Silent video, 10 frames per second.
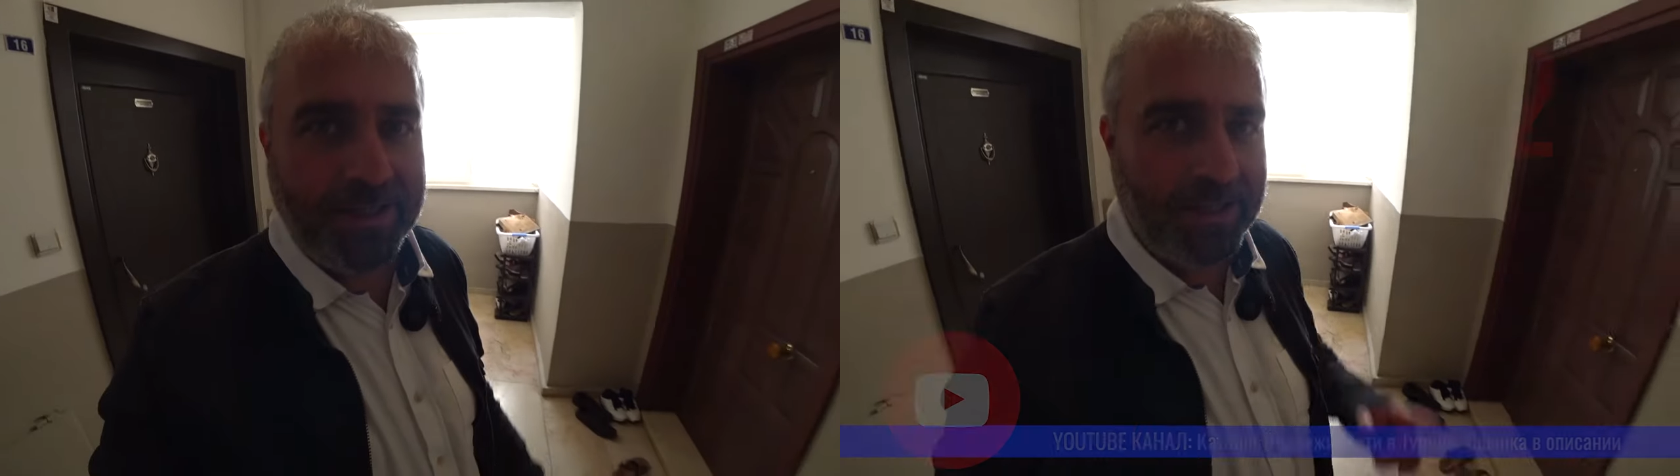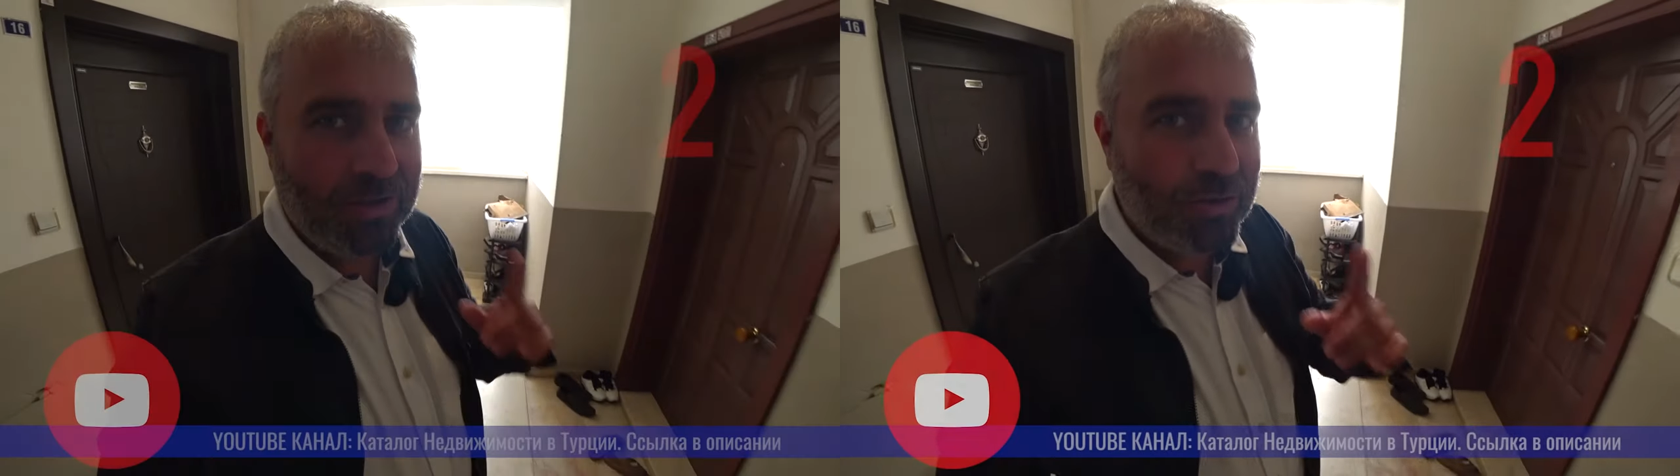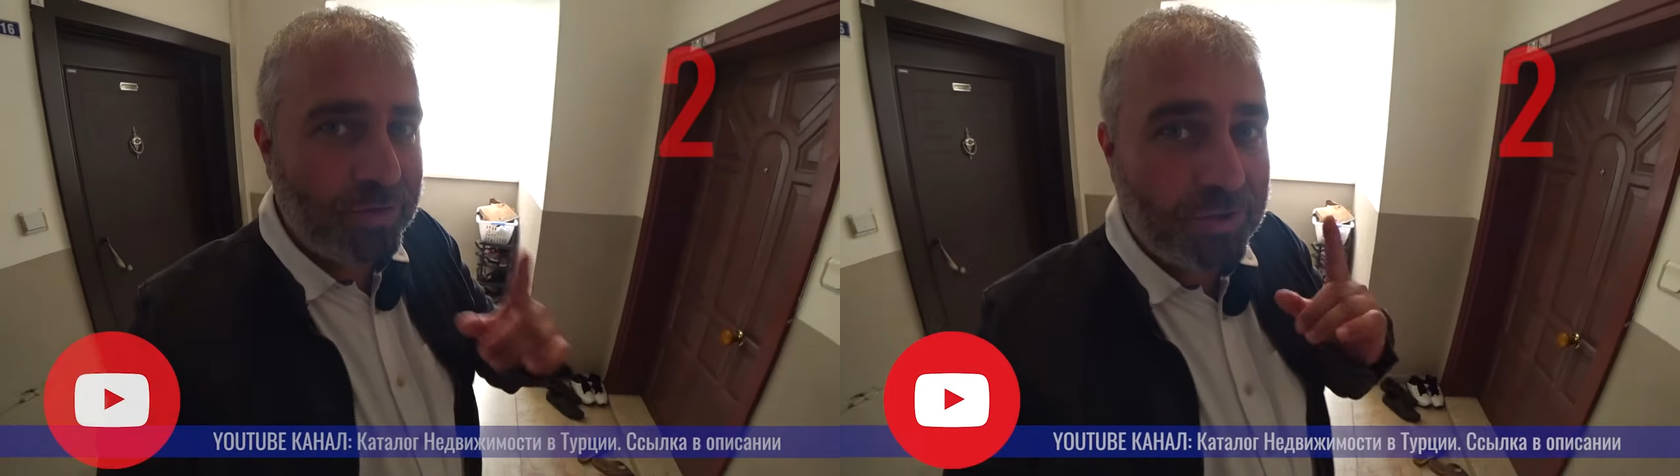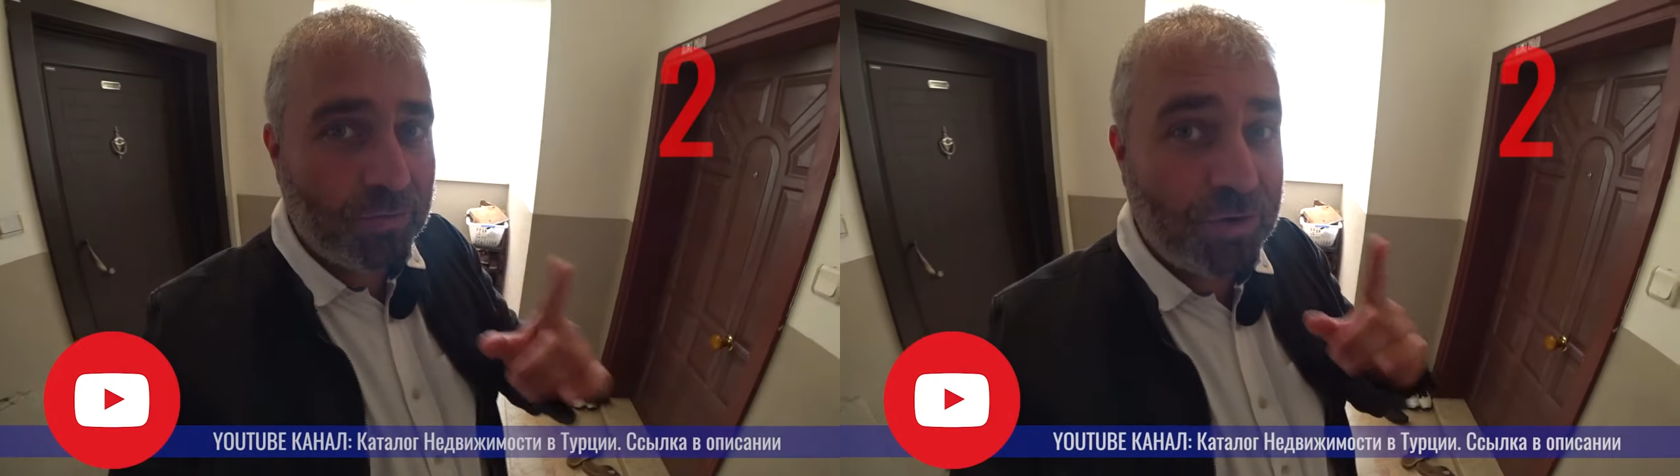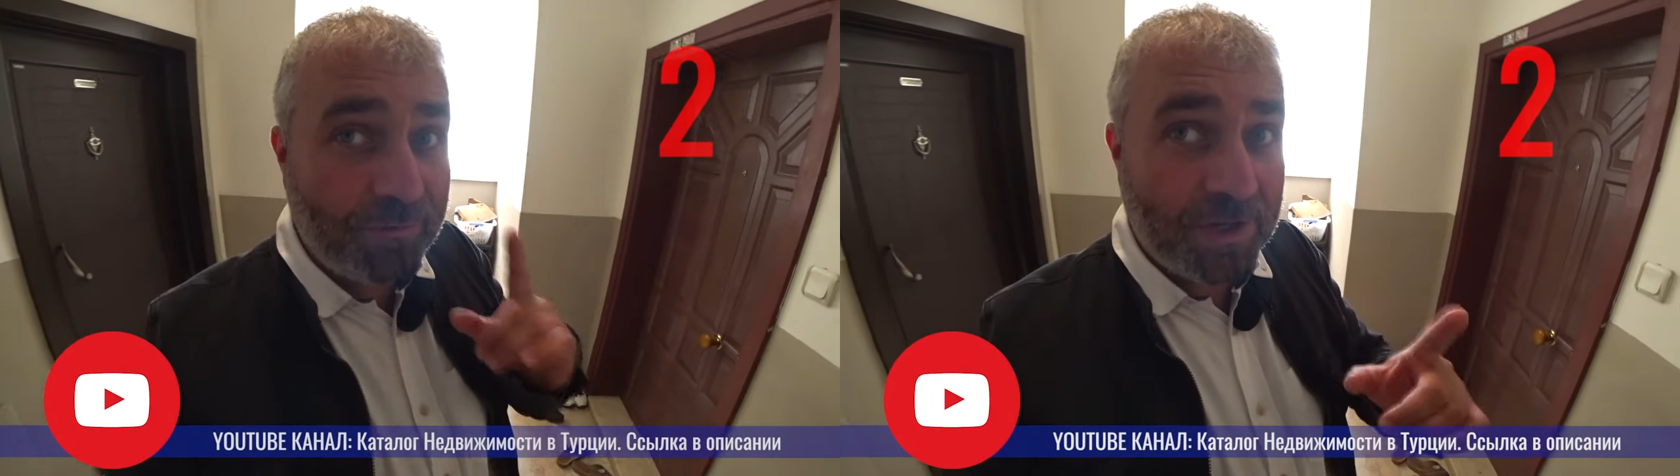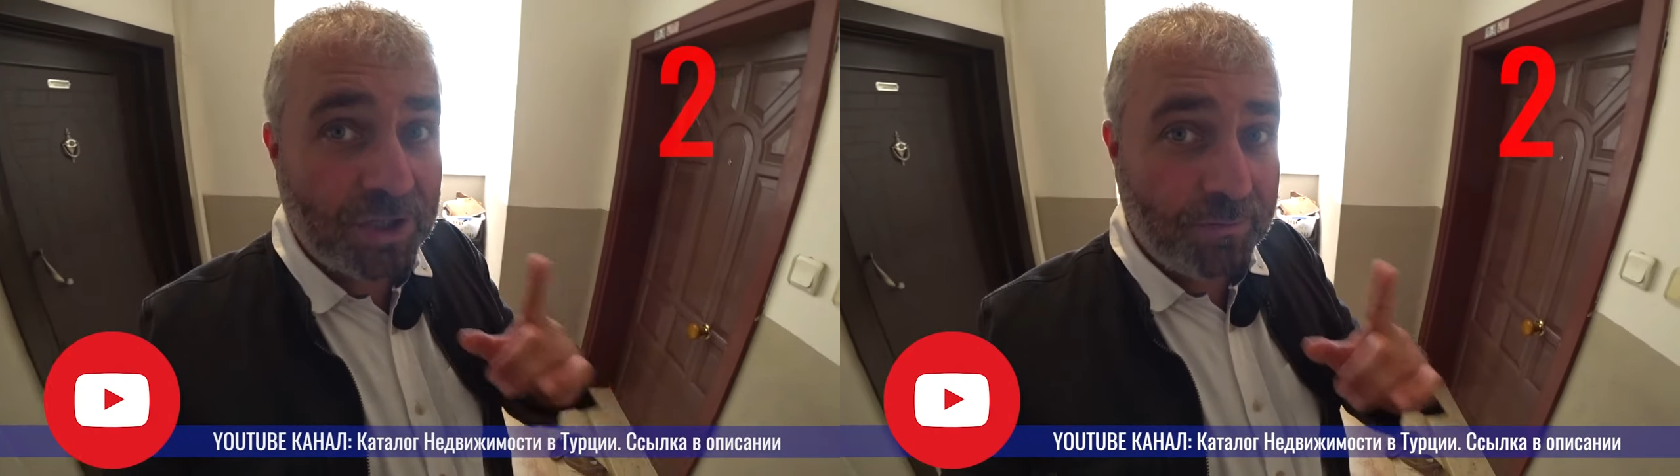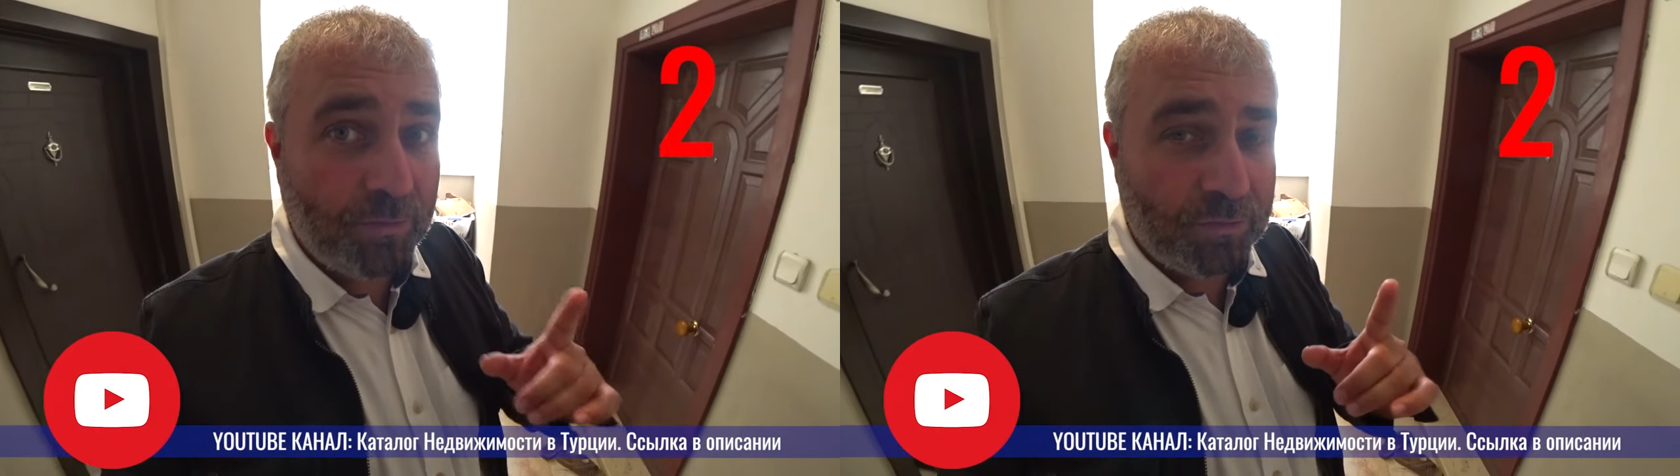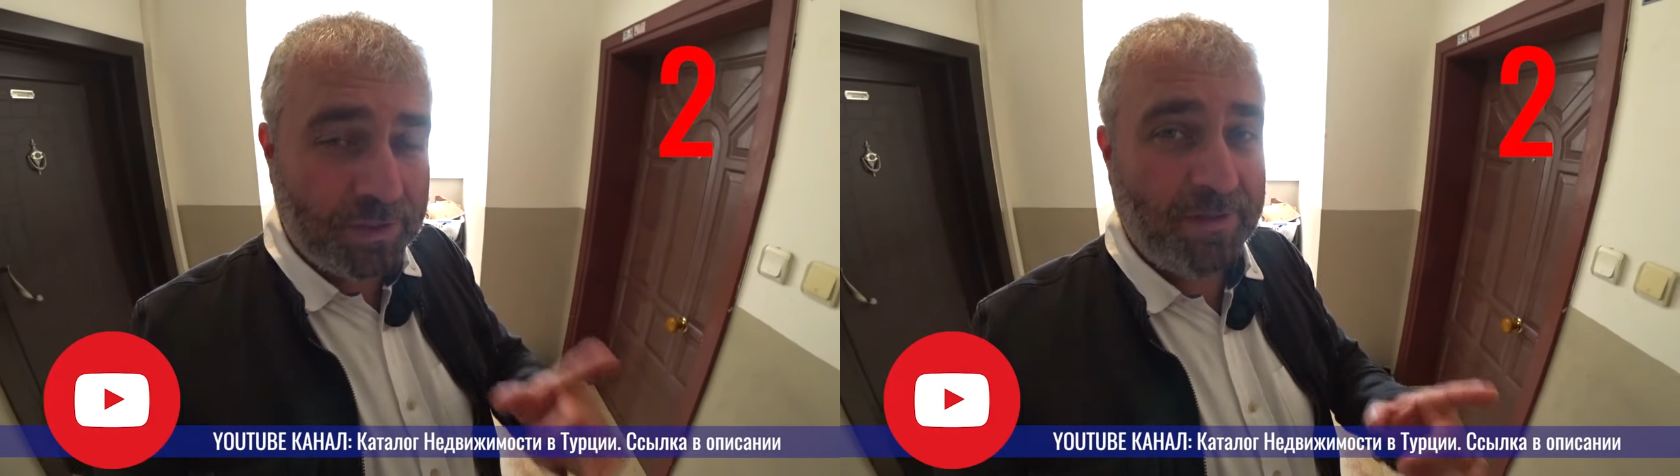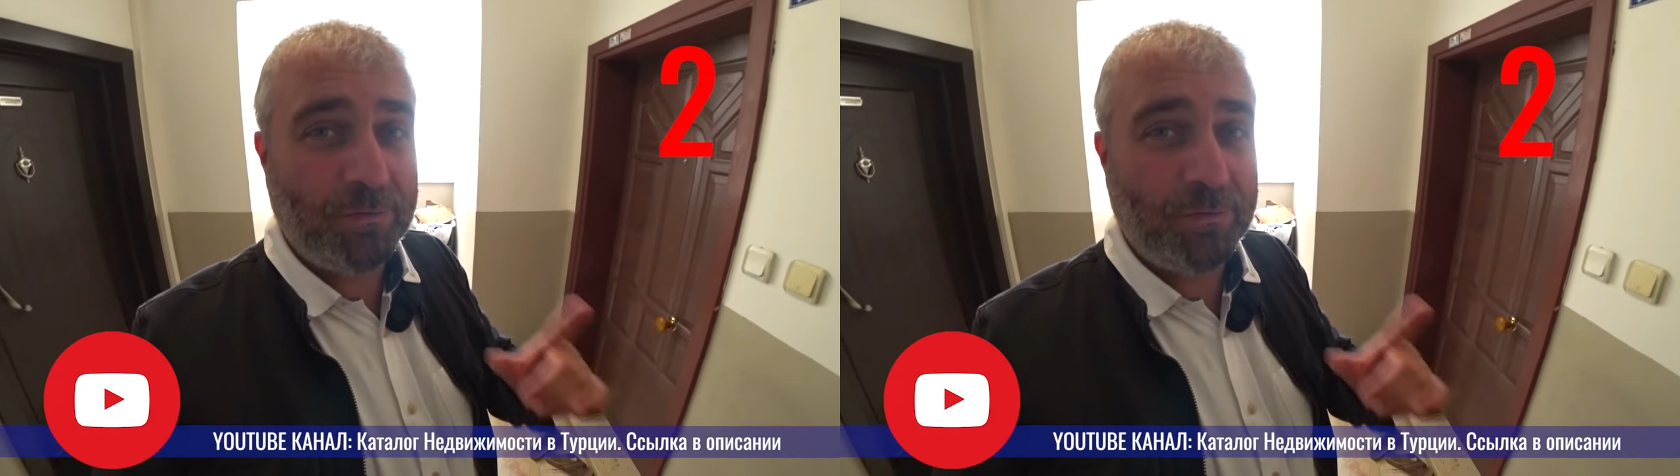Еще один очень важный пункт.